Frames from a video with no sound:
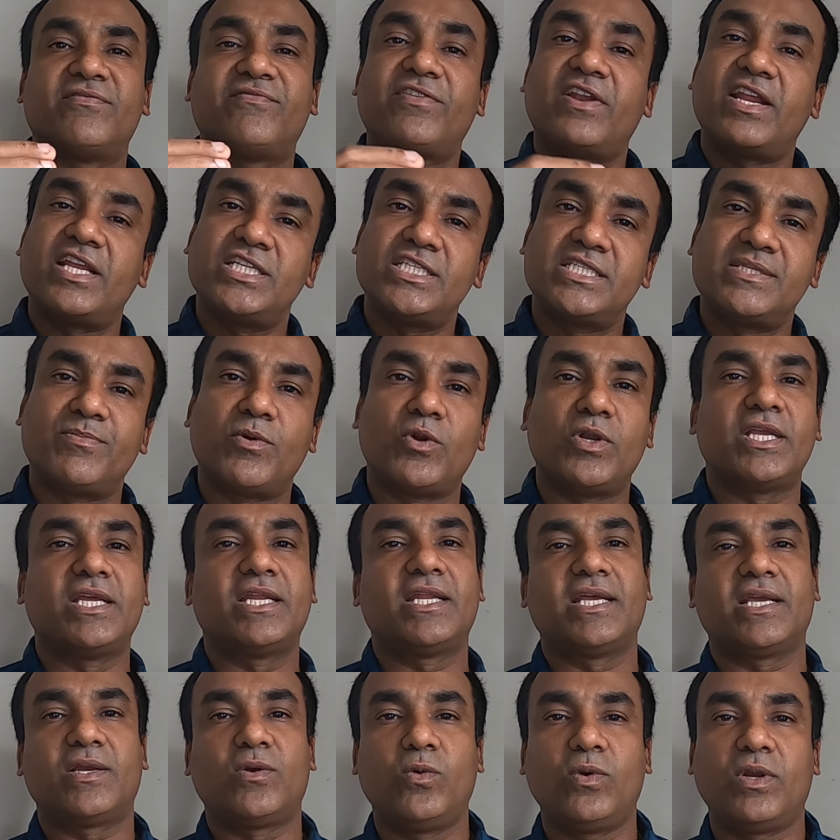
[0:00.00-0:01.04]
பிரெஞ்சு
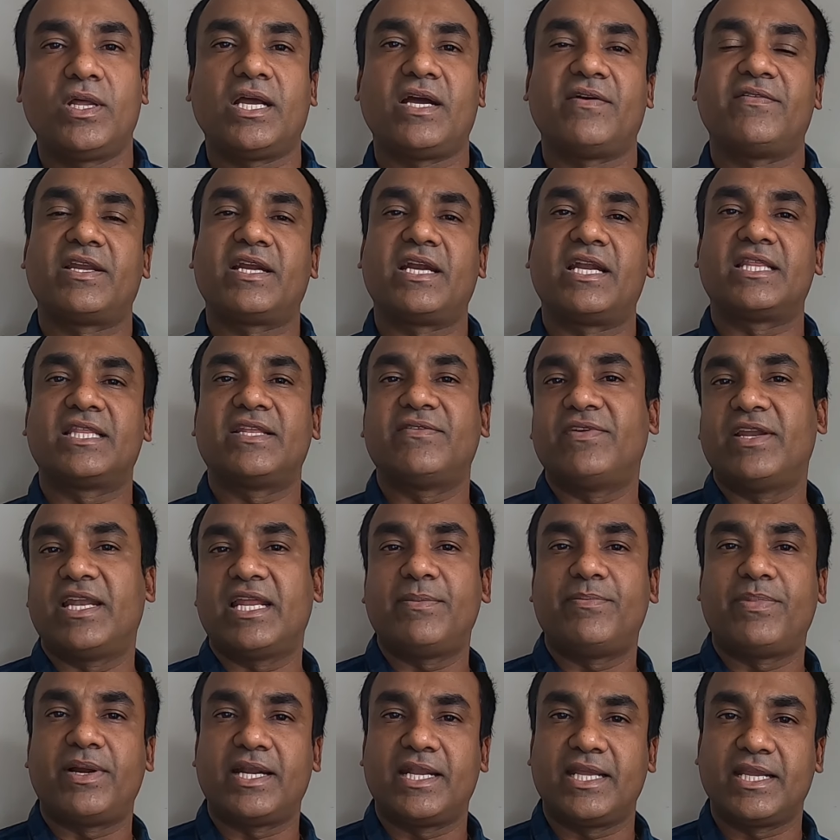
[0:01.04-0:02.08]
மொழியிலே கூட அவர்கள் அந்த
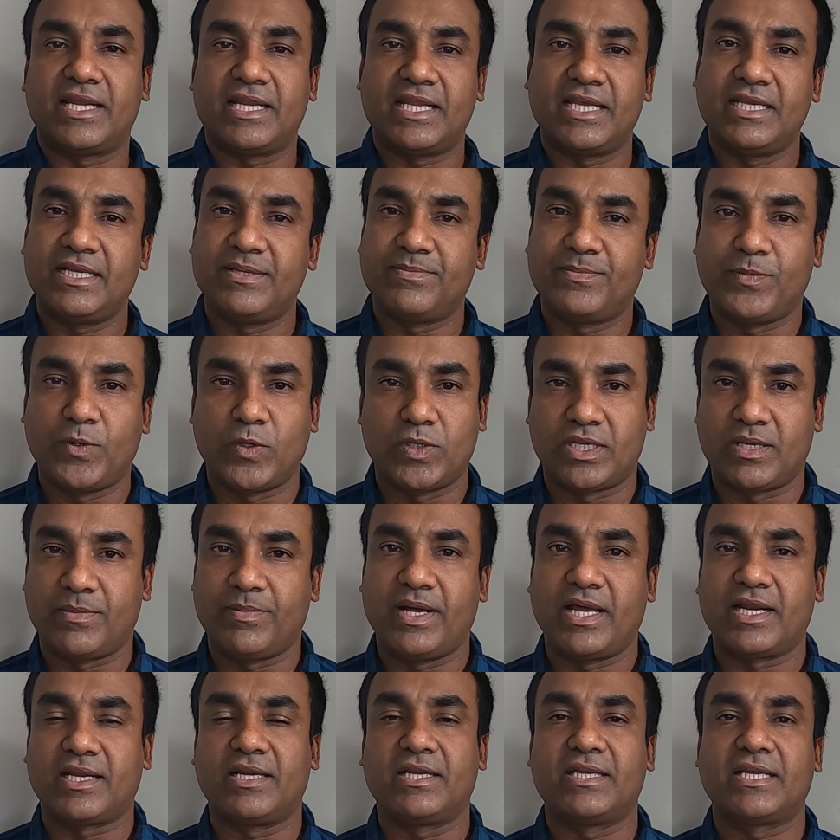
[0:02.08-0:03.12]
விலை பட்டியலை
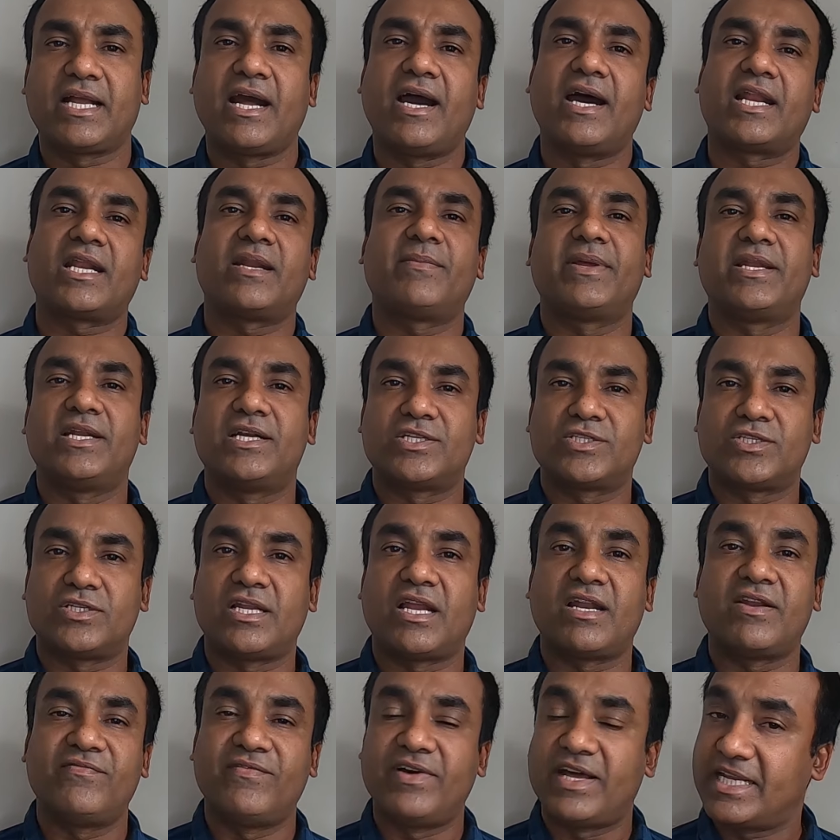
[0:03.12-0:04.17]
போட்டிருப்பார்கள் காரணம் என்னென்னு
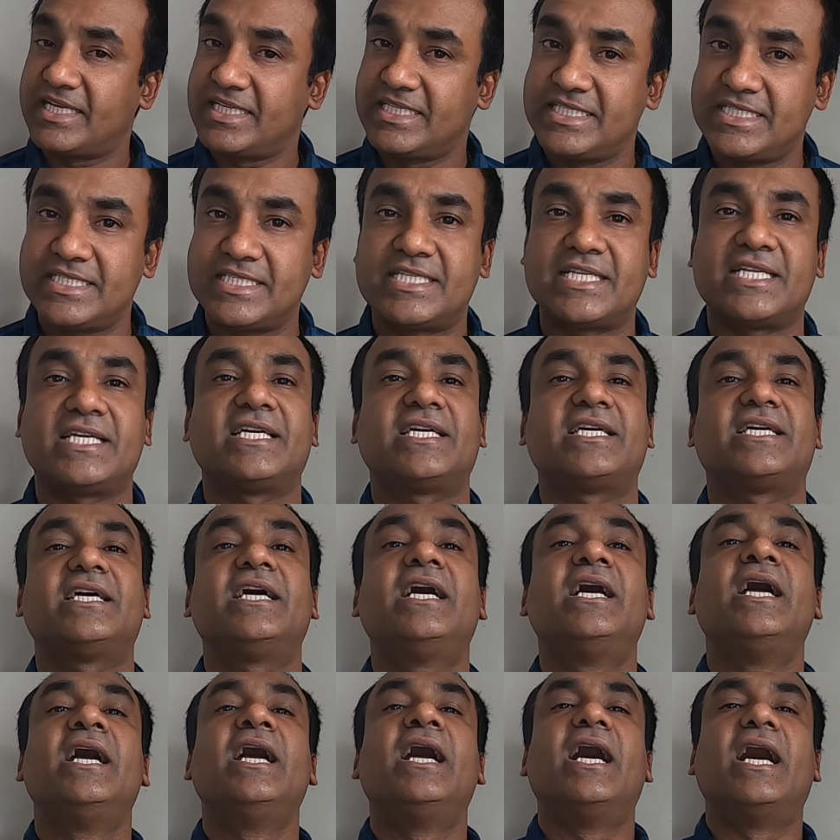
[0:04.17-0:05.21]
சொன்னால் வருகின்ற
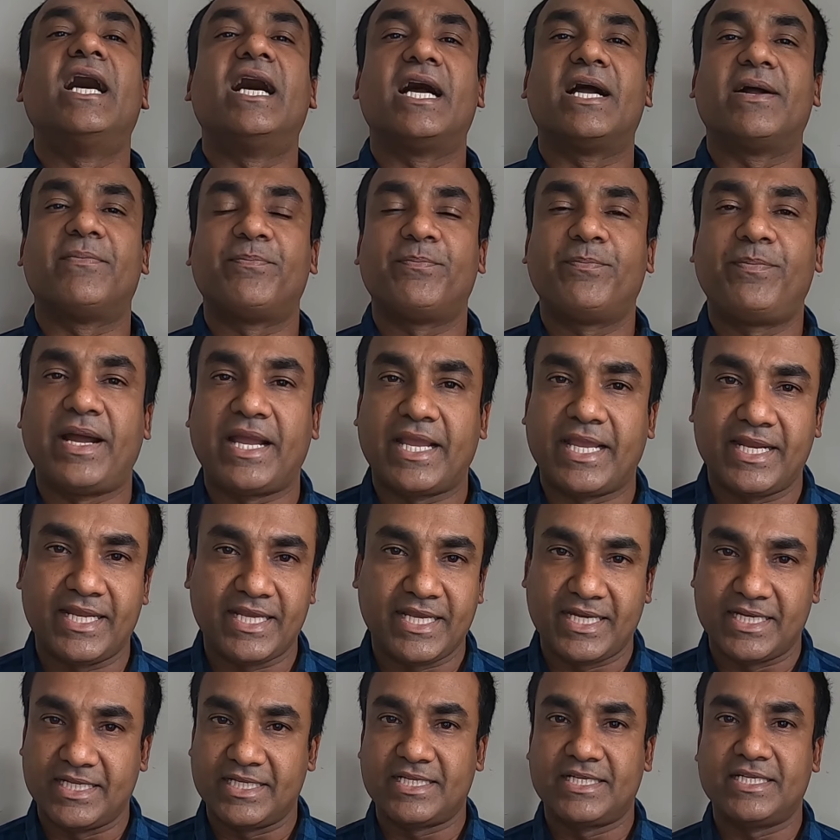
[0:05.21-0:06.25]
வருகின்ற
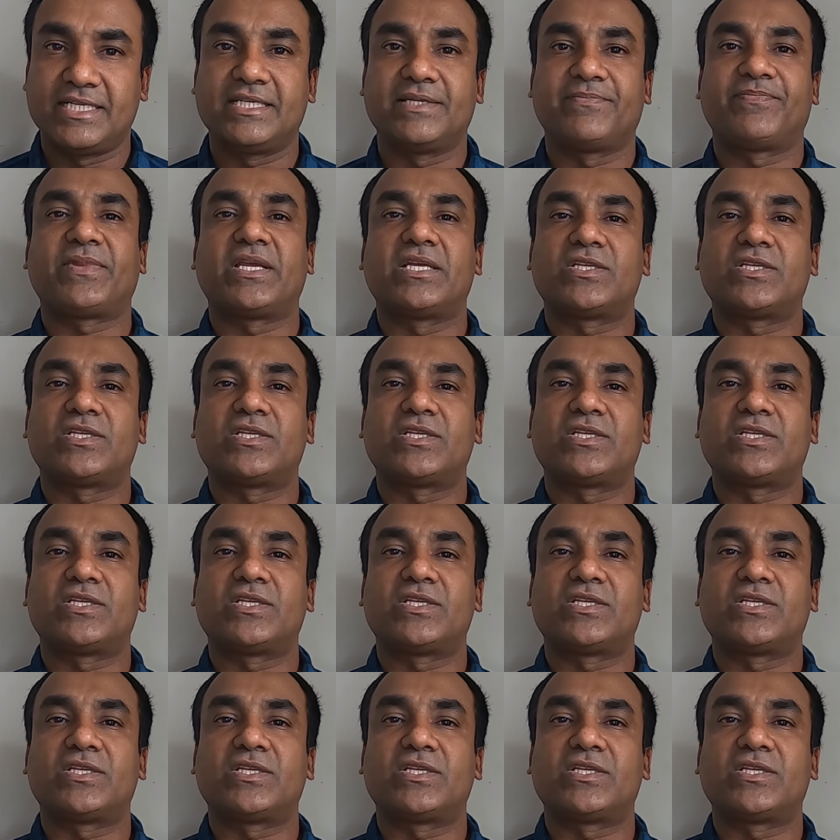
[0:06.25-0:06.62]
பயணிகளுக்கு